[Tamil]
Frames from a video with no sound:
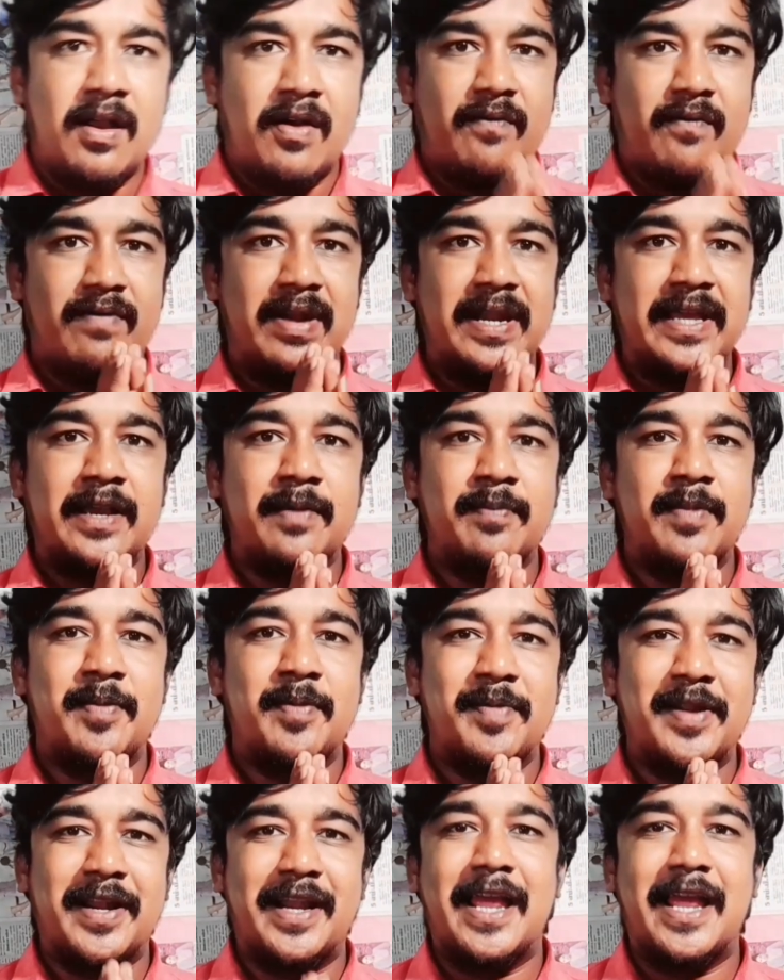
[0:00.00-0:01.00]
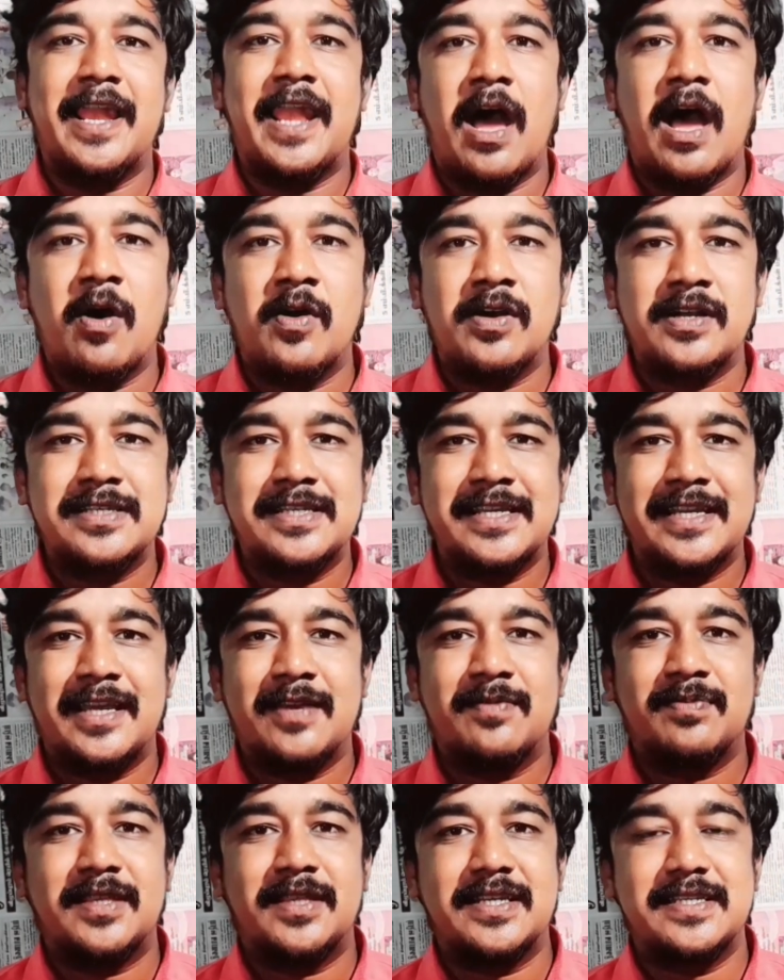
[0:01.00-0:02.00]
வணக்கம் நண்பர்களே நான் உங்கள்
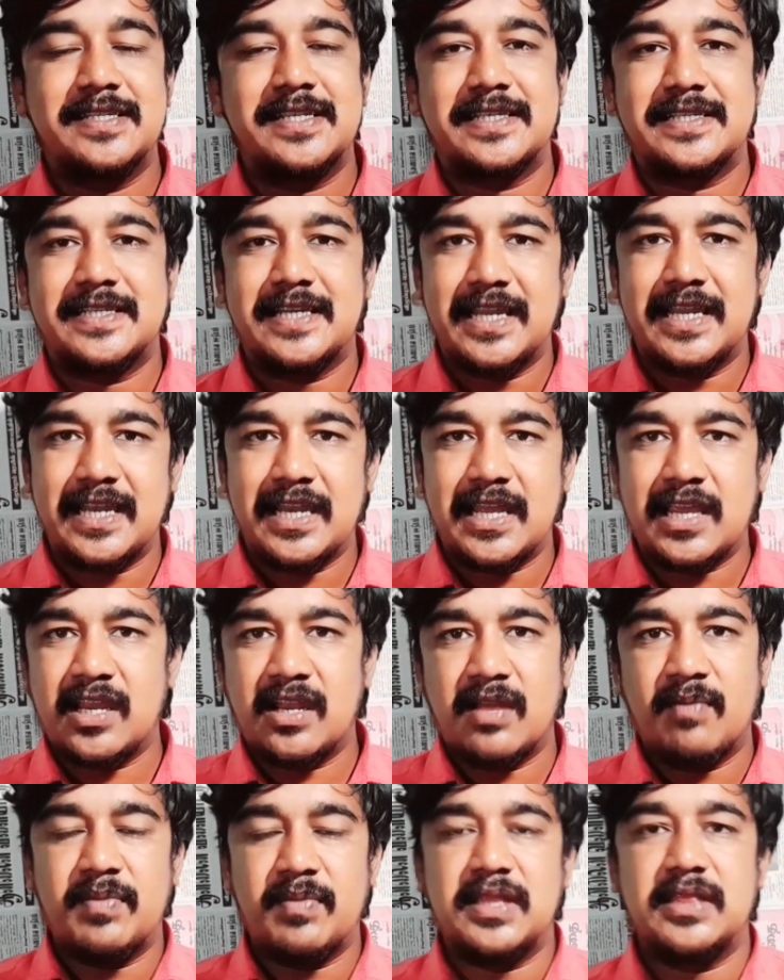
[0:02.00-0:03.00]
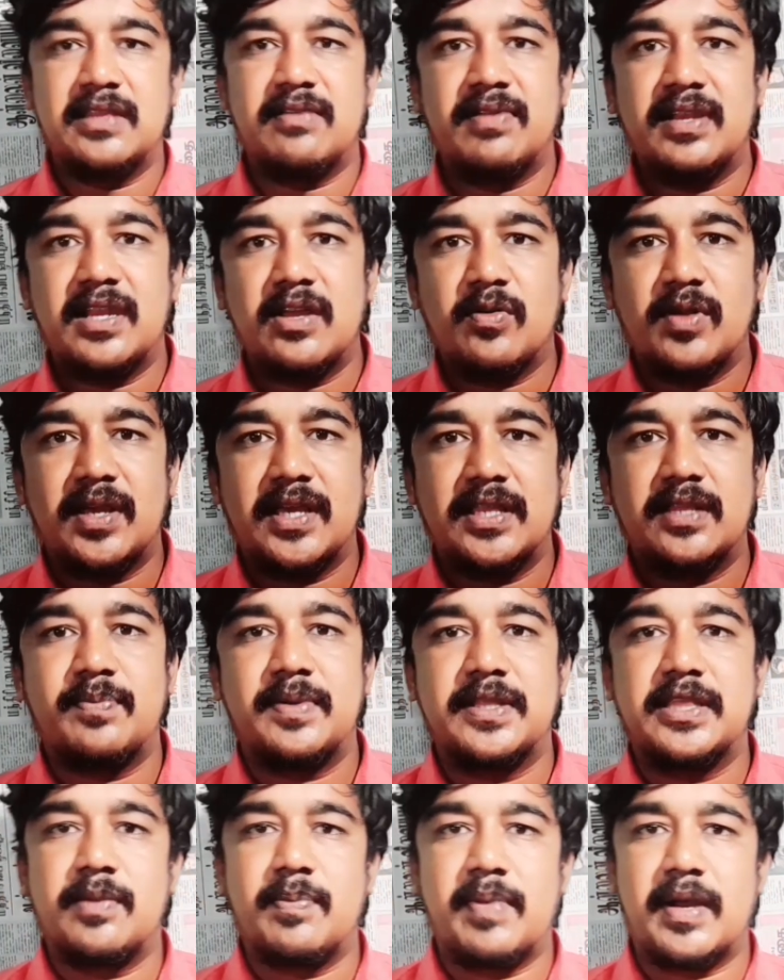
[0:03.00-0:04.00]
சிடிஎம் த்ரீ சிக்ஸ்டி இன்னைக்கு நம்ம இந்த வீடியோவில் எதை
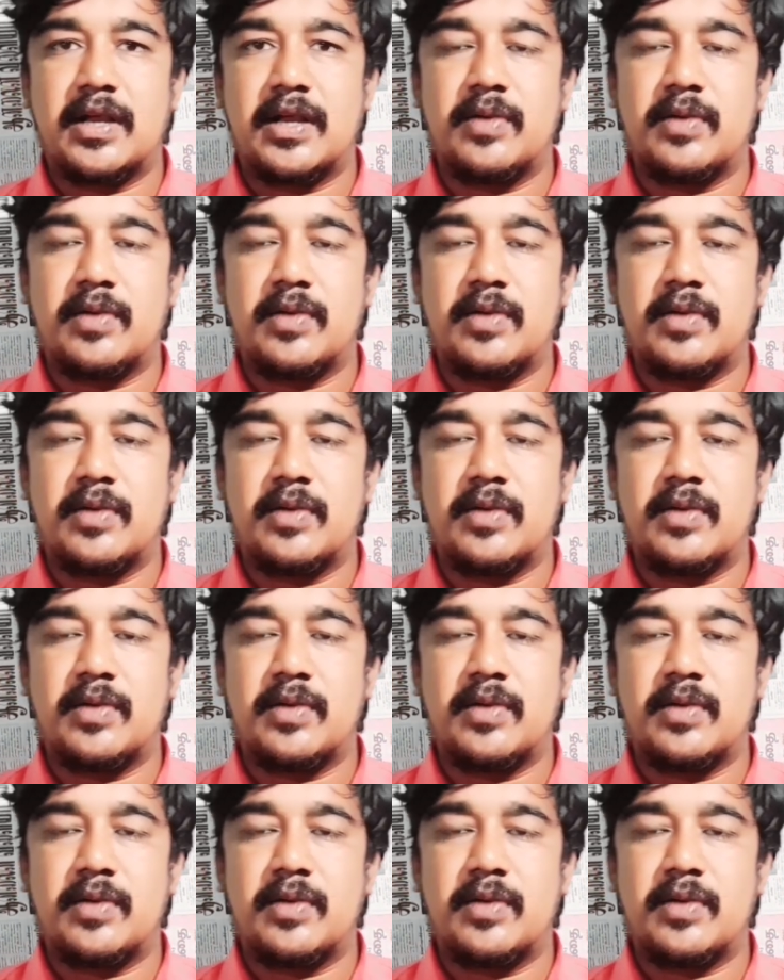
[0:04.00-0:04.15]
பற்றி பார்க்க